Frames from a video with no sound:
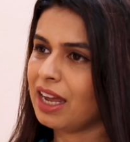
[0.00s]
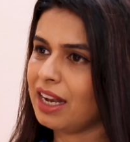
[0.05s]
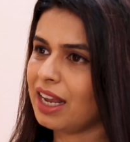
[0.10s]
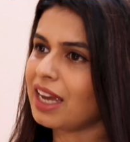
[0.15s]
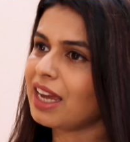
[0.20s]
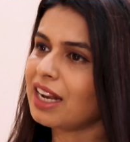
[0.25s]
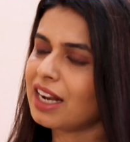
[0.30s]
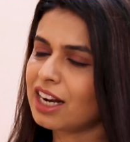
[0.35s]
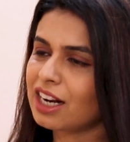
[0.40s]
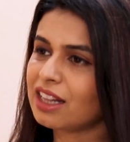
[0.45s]

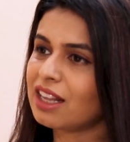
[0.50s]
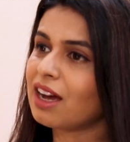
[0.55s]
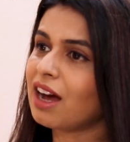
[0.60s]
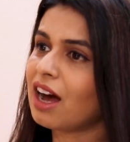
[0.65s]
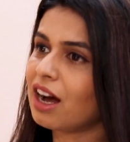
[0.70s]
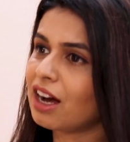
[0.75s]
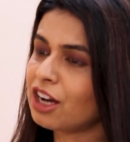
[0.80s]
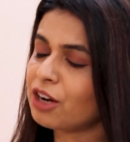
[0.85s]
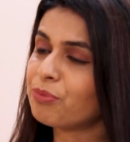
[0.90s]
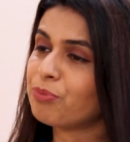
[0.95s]
लेकिन अगर
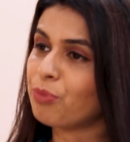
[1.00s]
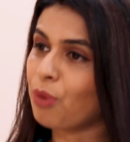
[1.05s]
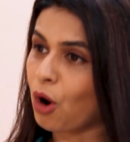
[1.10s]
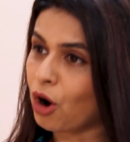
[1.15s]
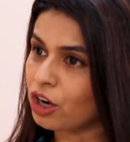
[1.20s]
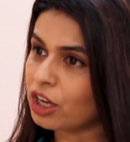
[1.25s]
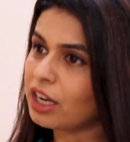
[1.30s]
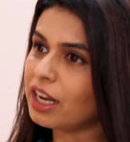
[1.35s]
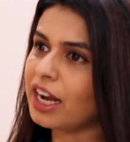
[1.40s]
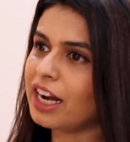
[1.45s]
अगर
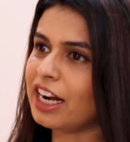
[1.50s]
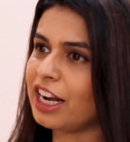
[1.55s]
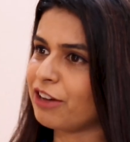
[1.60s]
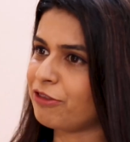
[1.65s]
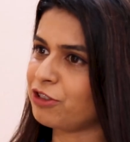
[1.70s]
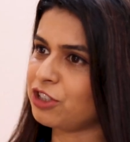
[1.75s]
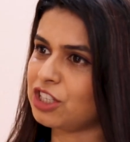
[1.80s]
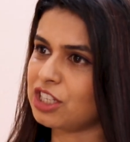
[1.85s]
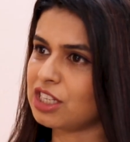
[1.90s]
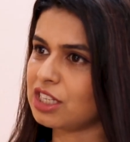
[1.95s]
बॉर्डर लाइन
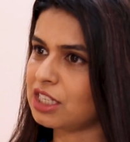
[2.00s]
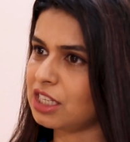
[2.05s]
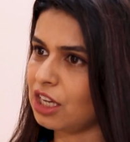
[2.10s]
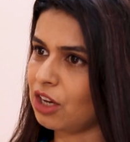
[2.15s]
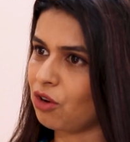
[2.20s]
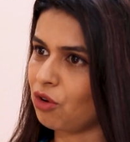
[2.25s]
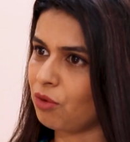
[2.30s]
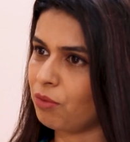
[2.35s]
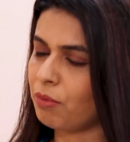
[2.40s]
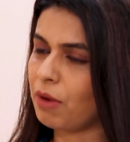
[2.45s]

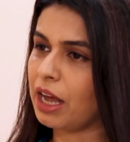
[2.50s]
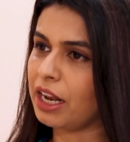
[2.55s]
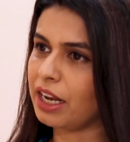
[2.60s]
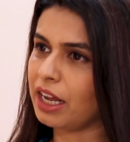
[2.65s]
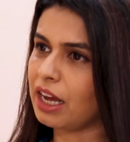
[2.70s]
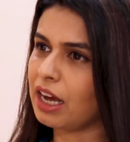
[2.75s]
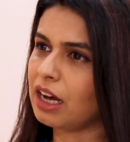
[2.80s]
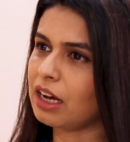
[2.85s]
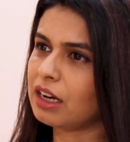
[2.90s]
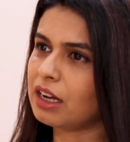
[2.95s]
डेफिशेंसी हो
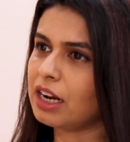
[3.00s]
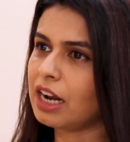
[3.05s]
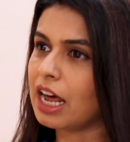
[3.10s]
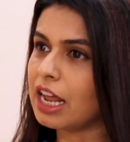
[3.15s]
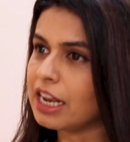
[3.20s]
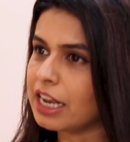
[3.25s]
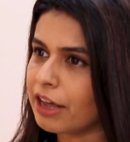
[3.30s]
माने अगर